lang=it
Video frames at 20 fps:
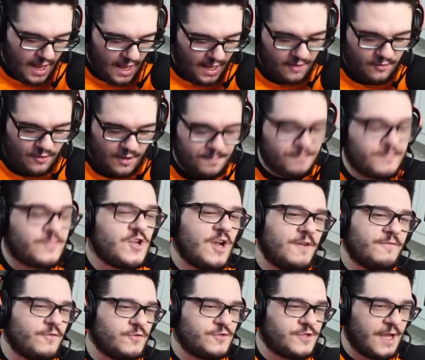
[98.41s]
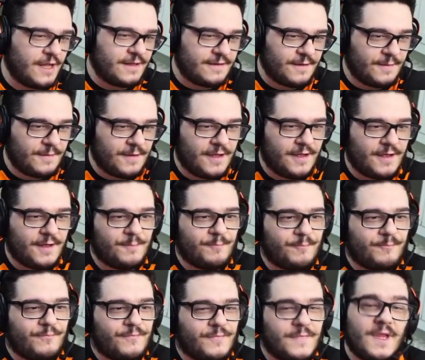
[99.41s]
Allora, c'è il full set. Eh,
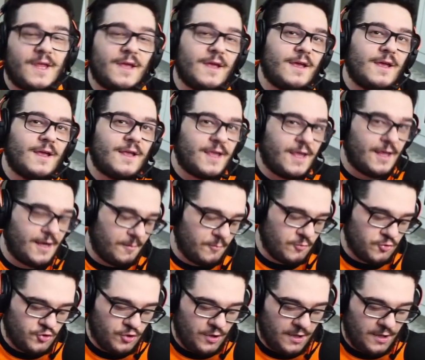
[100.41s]
chiariamoci